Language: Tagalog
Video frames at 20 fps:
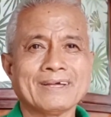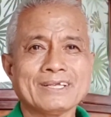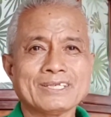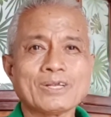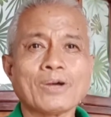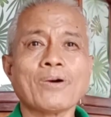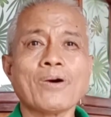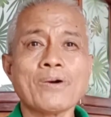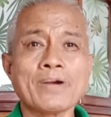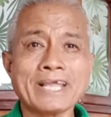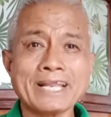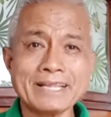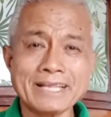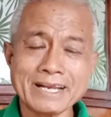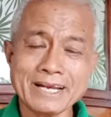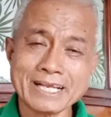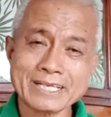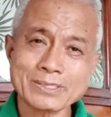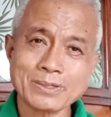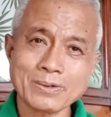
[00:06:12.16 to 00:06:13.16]
So kung
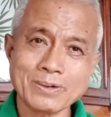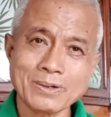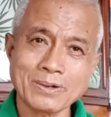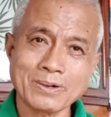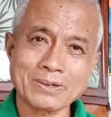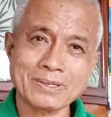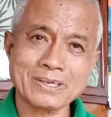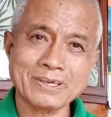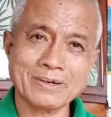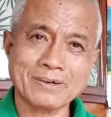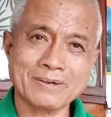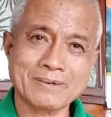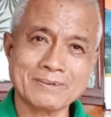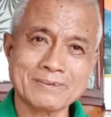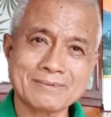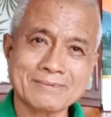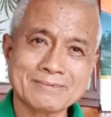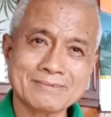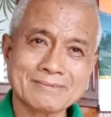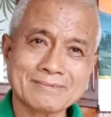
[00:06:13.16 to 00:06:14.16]
hindi nasunog
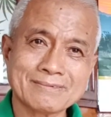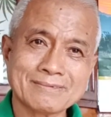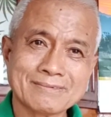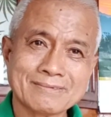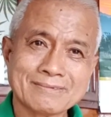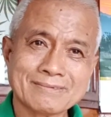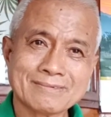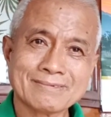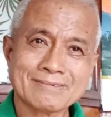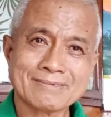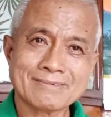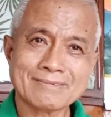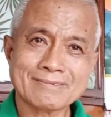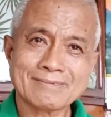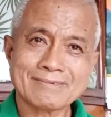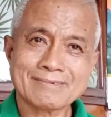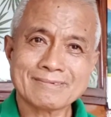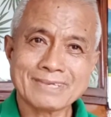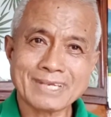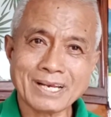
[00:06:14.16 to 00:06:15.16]
yung
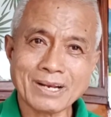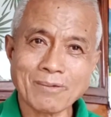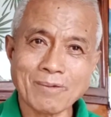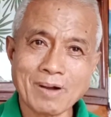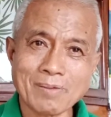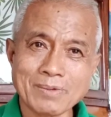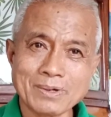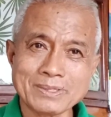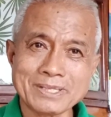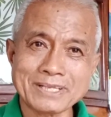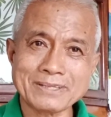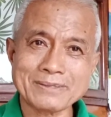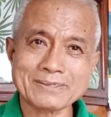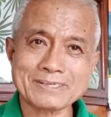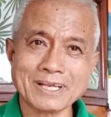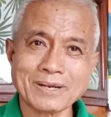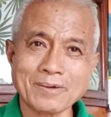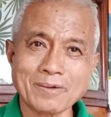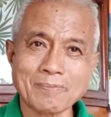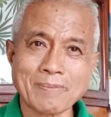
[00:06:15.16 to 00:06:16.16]
ginawa mo dito
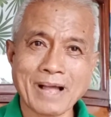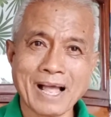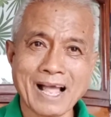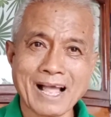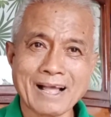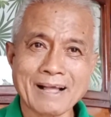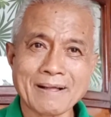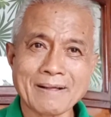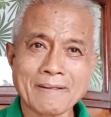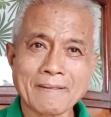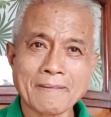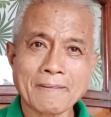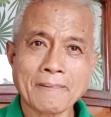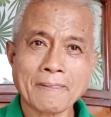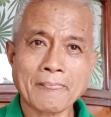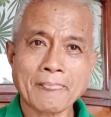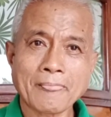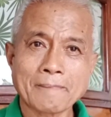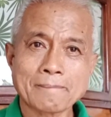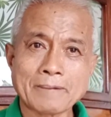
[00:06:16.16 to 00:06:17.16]
sa lupa,
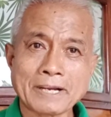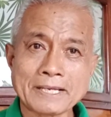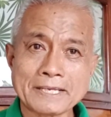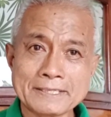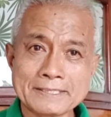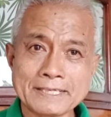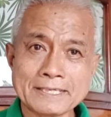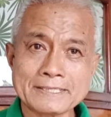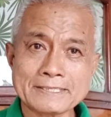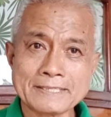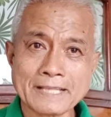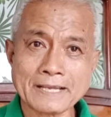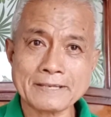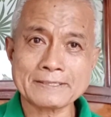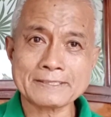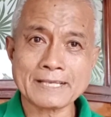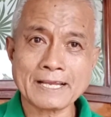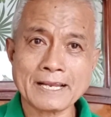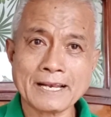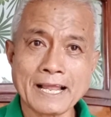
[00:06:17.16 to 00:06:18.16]
pag i-judge tayo
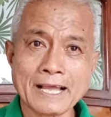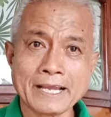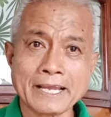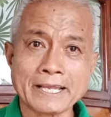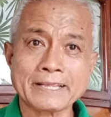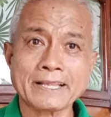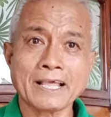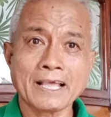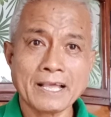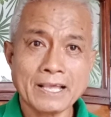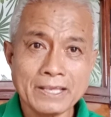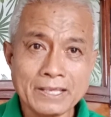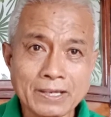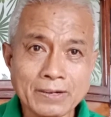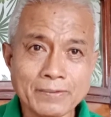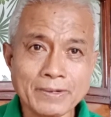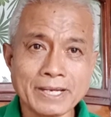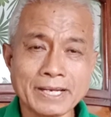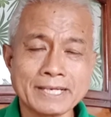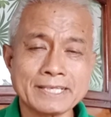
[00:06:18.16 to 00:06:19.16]
sa langit,
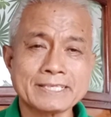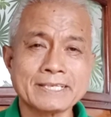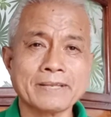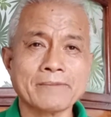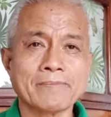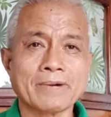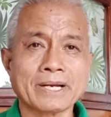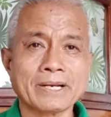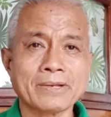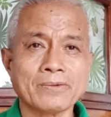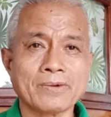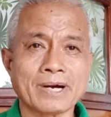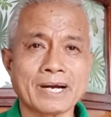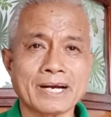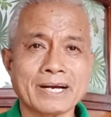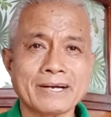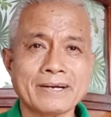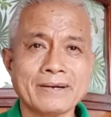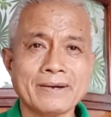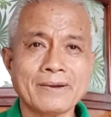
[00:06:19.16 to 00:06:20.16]
you will receive a
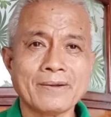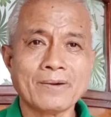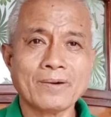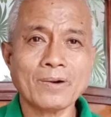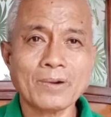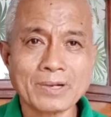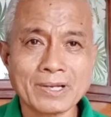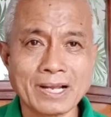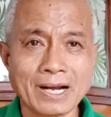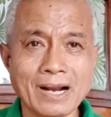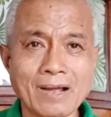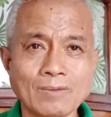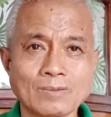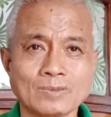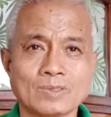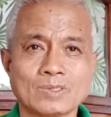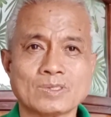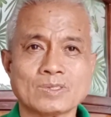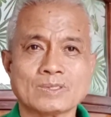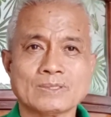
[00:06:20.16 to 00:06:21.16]
reward or
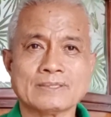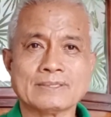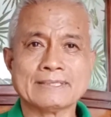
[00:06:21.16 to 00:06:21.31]
crowns.